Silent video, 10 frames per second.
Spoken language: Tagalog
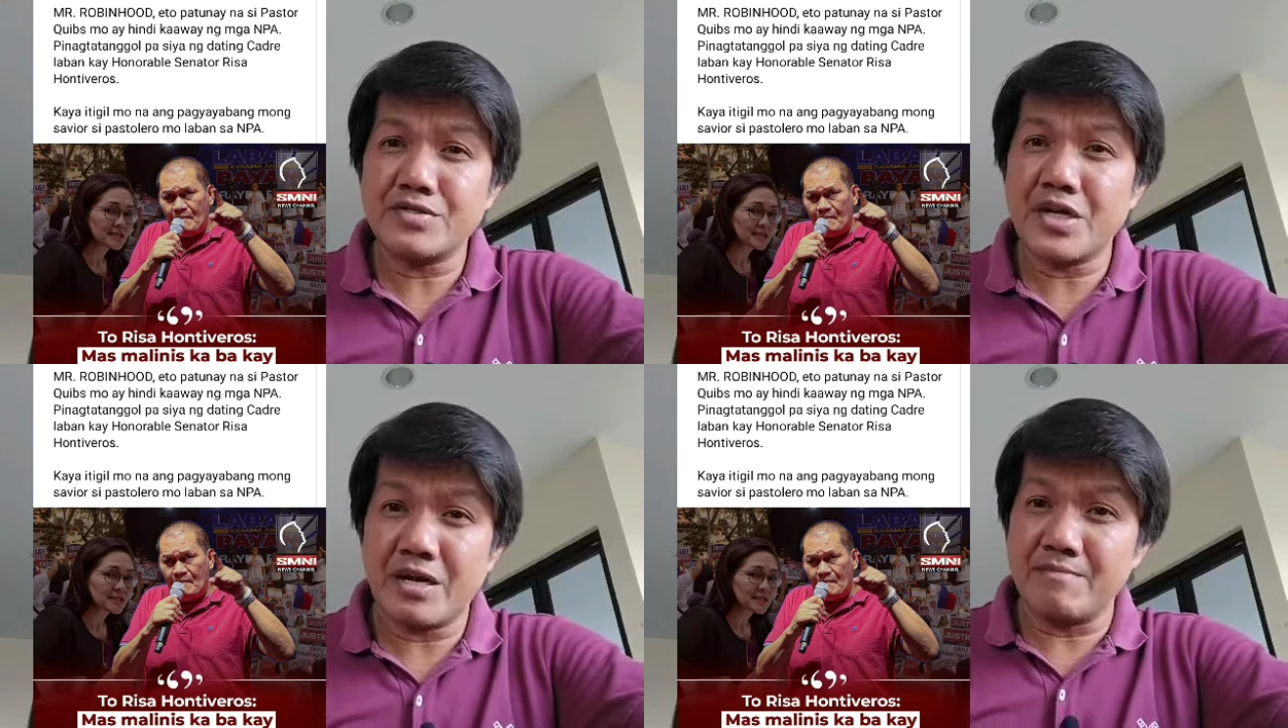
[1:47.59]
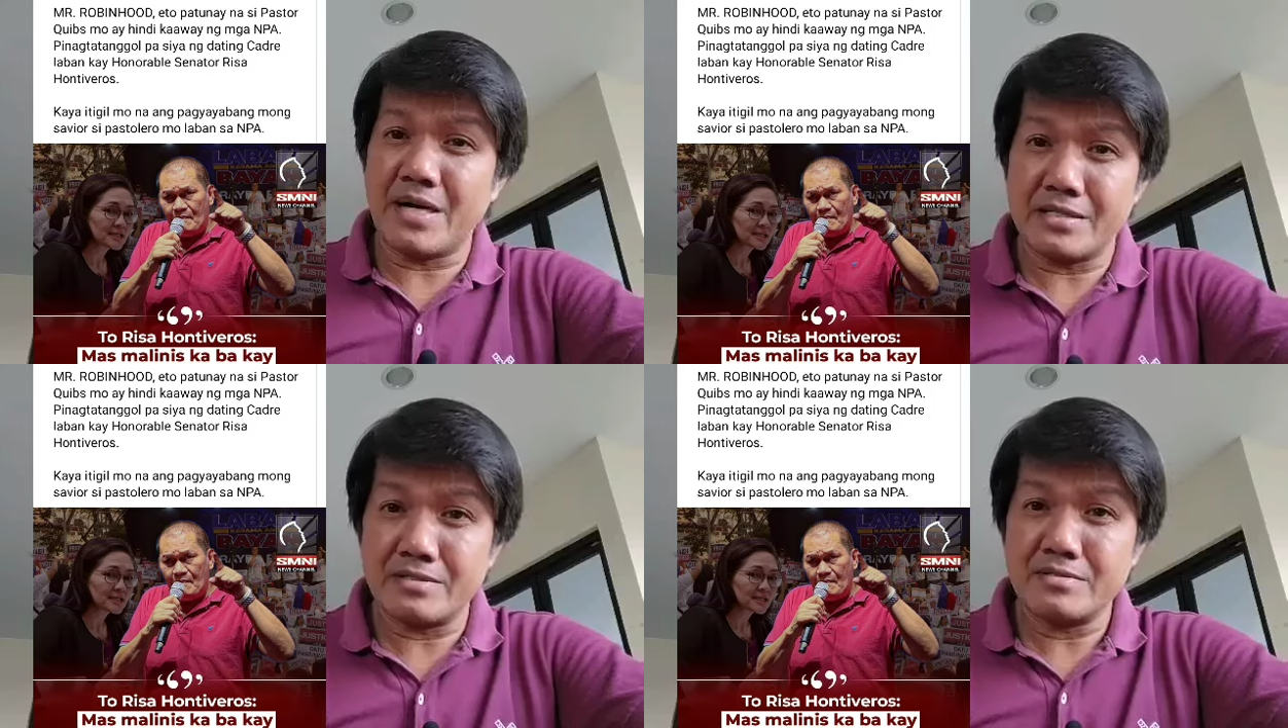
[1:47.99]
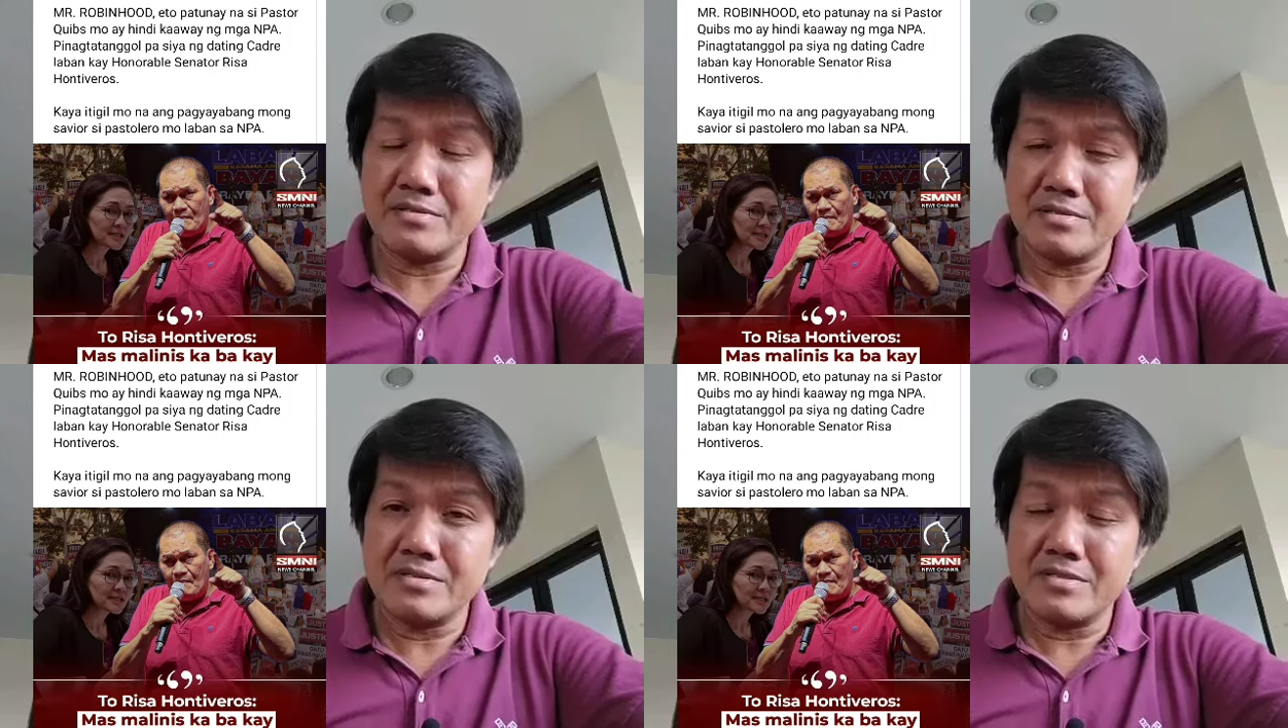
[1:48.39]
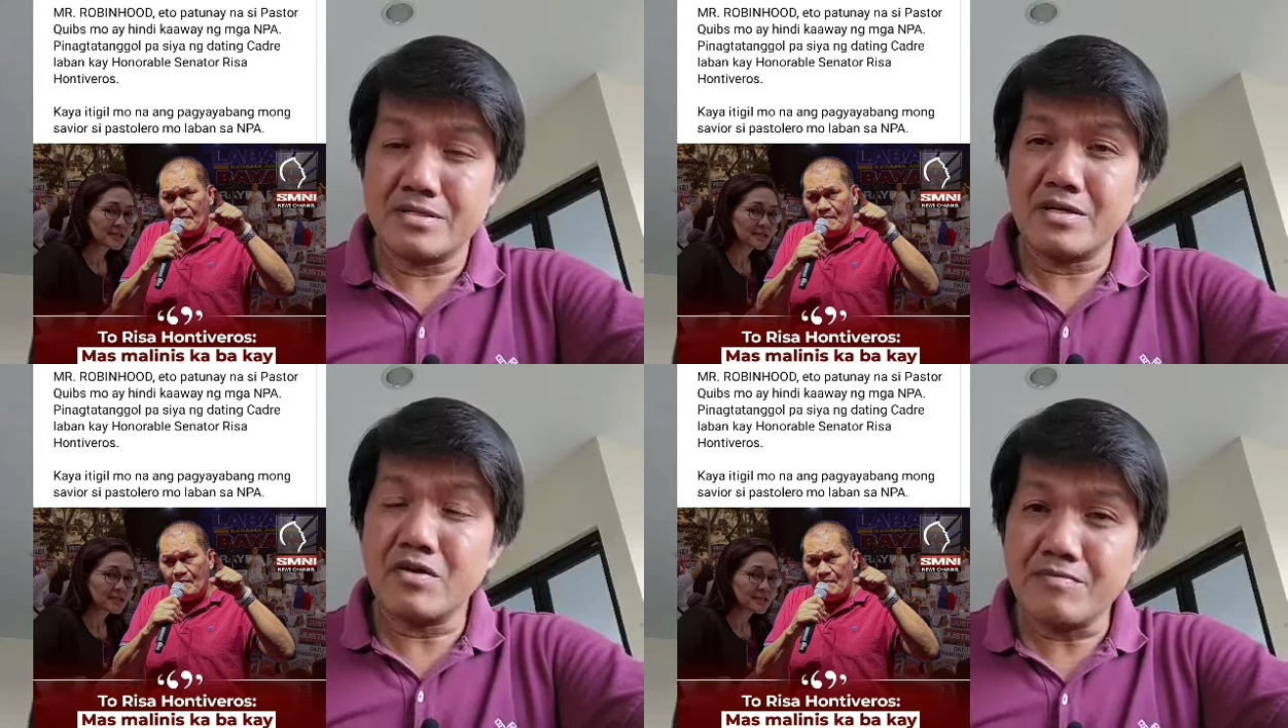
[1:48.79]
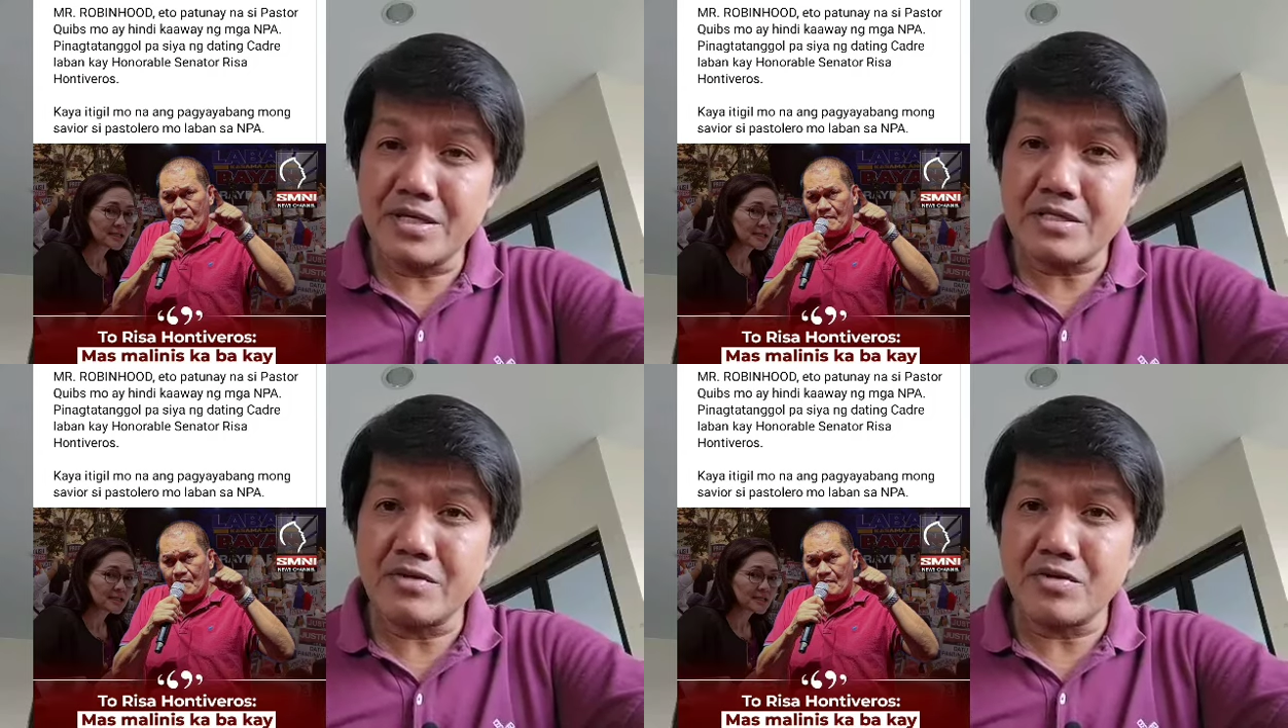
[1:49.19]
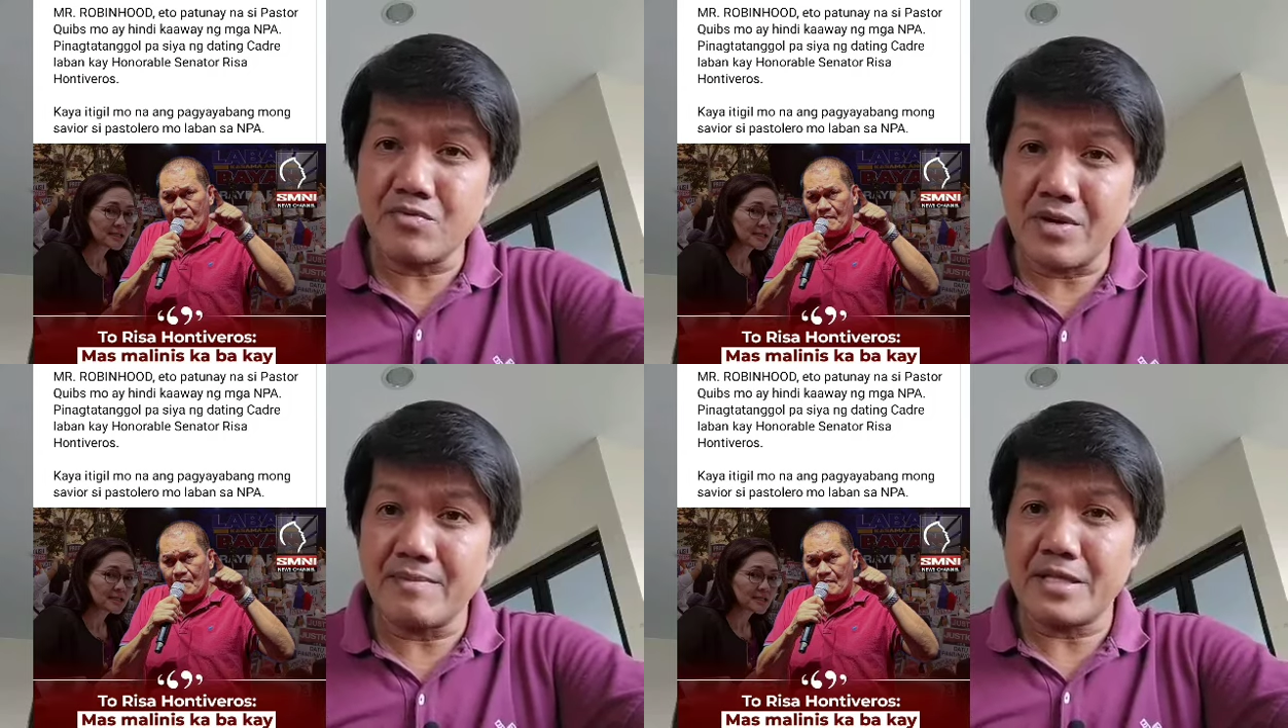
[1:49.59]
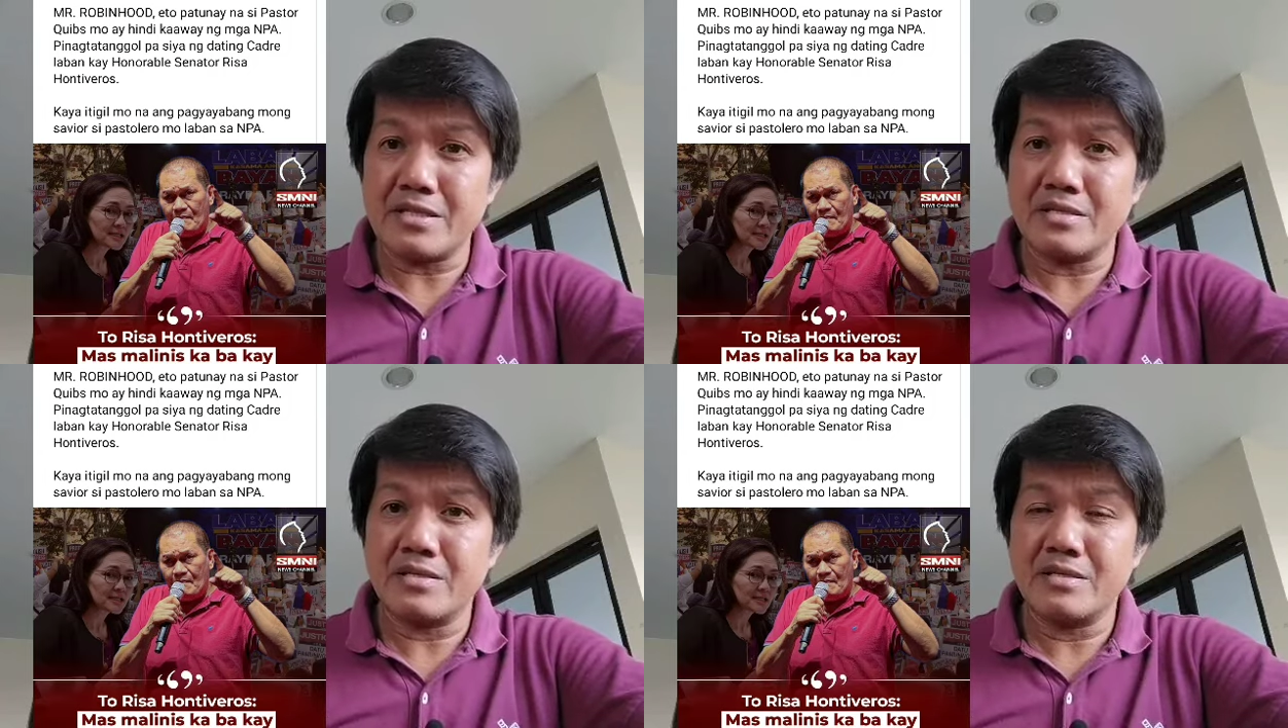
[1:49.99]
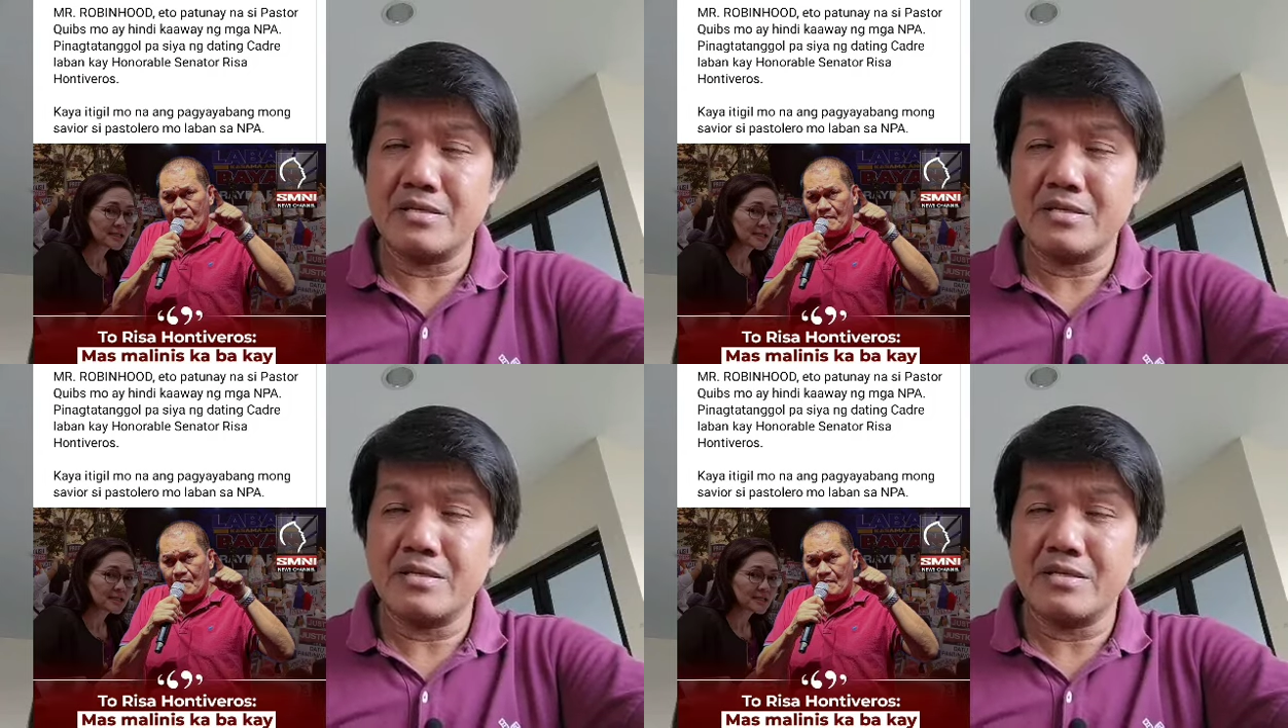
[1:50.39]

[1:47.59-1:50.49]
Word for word: chairman ng Committee on Women